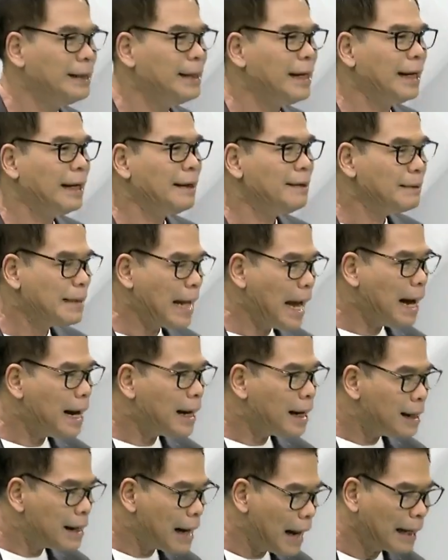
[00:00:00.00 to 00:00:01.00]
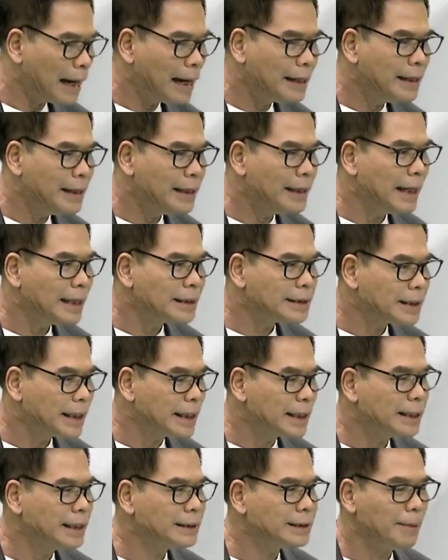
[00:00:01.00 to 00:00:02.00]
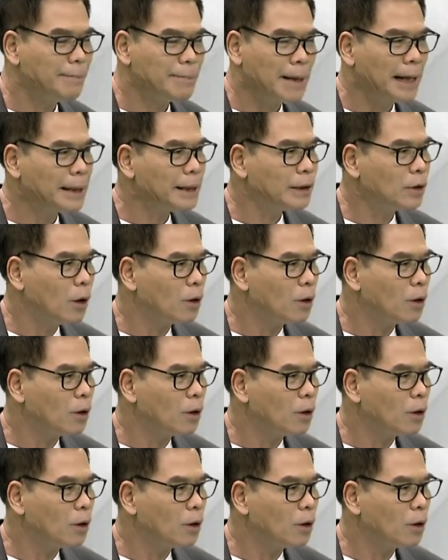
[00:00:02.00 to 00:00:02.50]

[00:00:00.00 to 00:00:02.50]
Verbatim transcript: นเนี่ยณขณะนี้เนี่ยสิ่งที่สำคัญที่